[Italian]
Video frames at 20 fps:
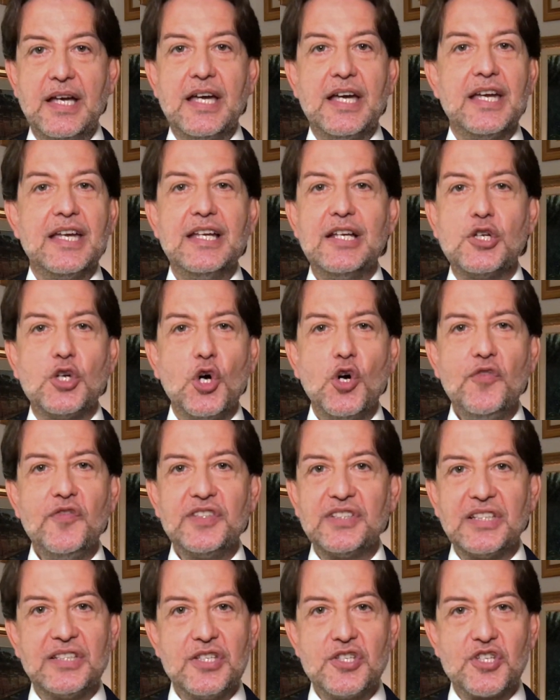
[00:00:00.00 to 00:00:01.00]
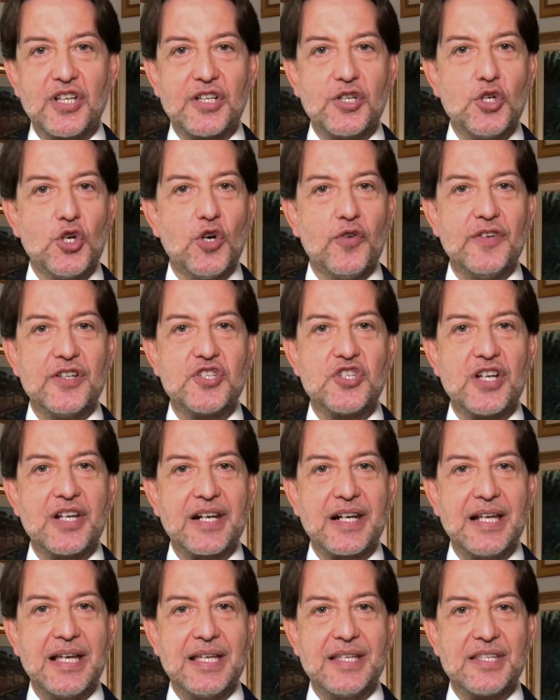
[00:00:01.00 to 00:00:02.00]
Il Covid-19 ci ha
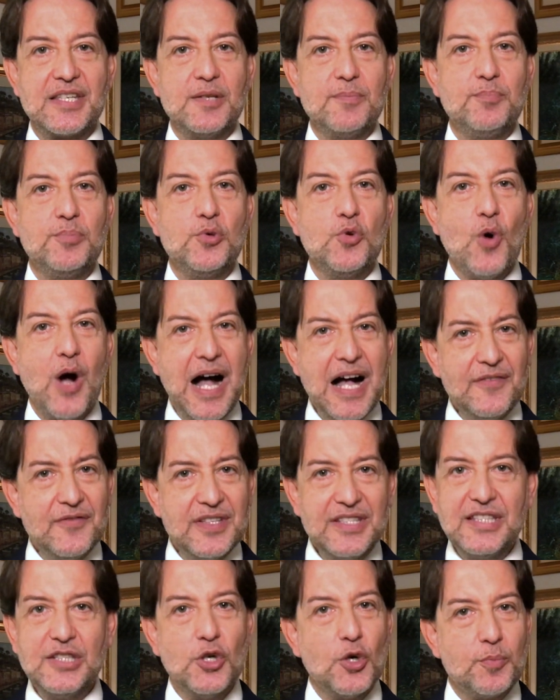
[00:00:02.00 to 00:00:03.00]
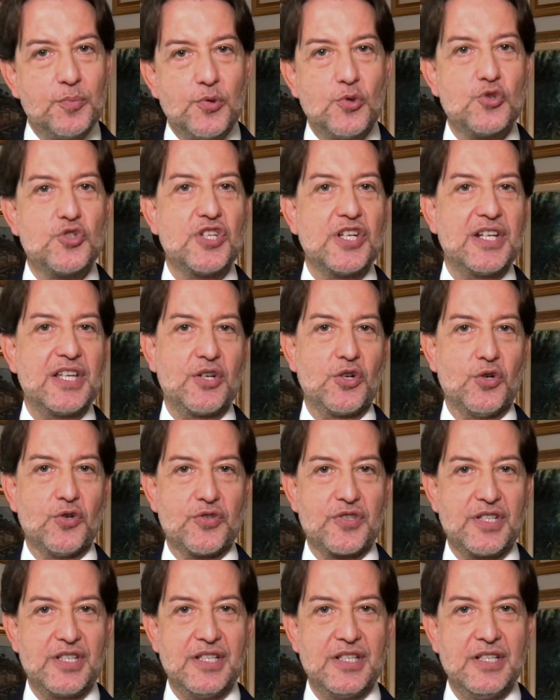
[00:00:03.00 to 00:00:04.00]
resi più avidi o più
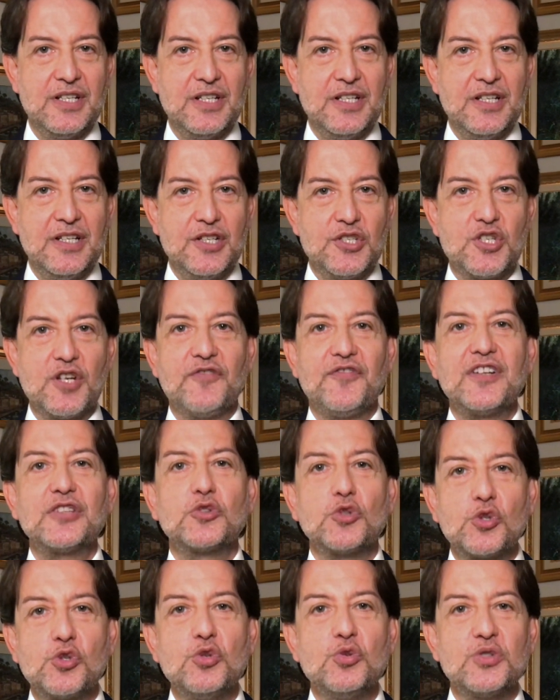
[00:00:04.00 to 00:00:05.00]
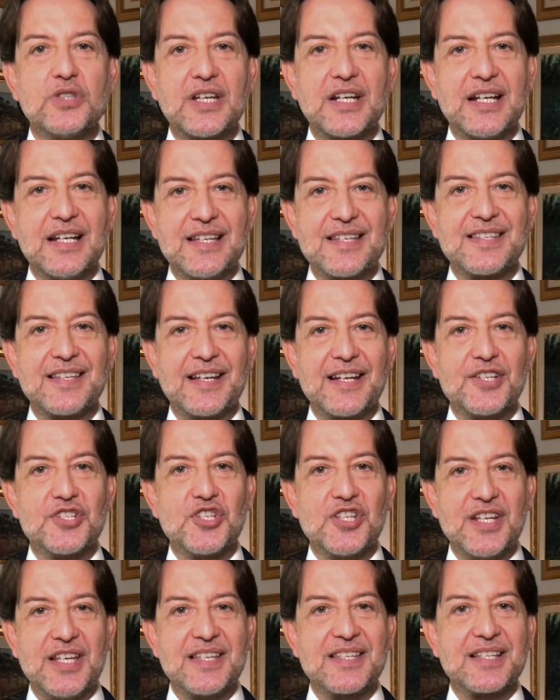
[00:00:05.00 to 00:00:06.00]
generosi, ci ha fatto chiudere le
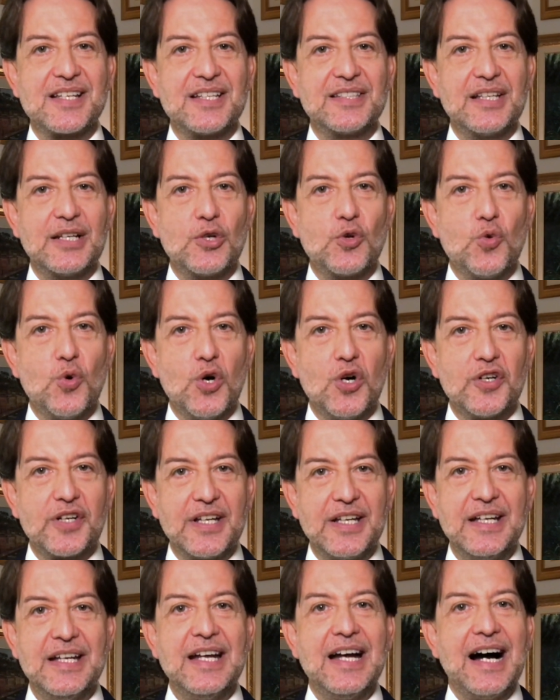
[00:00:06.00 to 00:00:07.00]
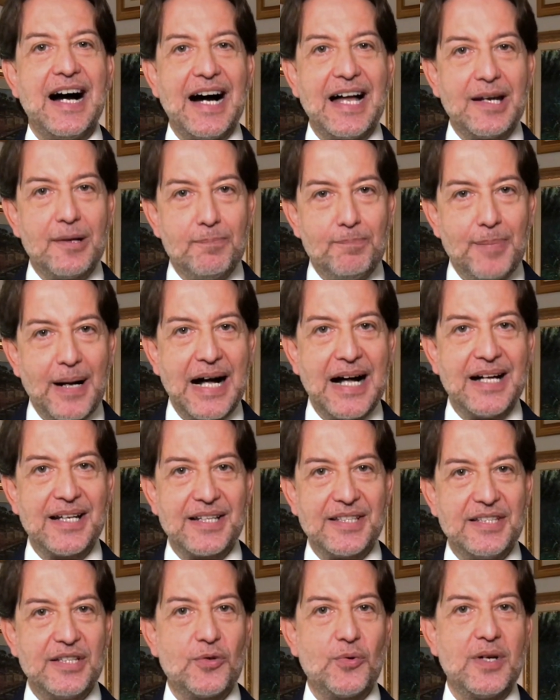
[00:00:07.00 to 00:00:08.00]
saracinesche del cuore al pari
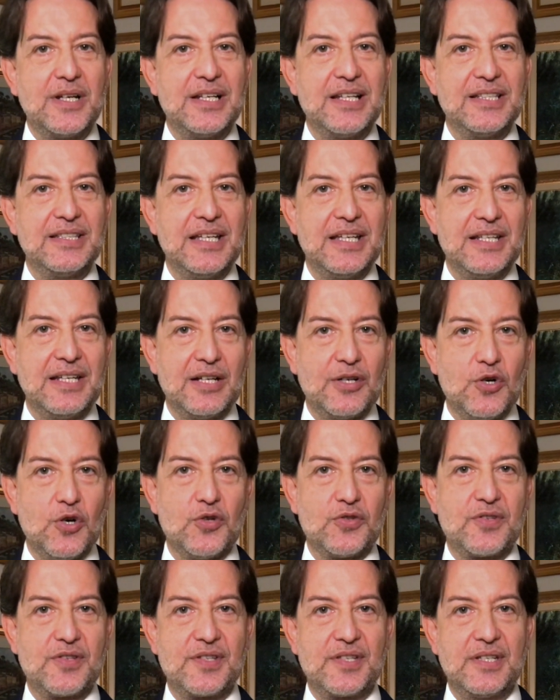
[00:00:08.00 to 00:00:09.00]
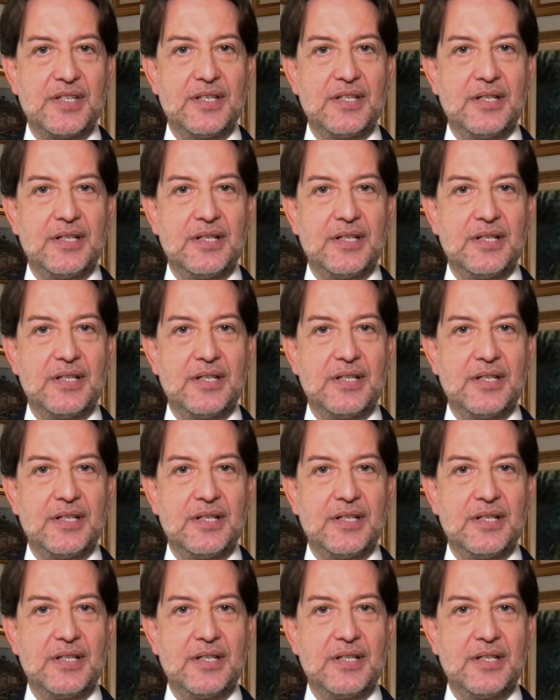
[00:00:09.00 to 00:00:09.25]
di quelle dei negozi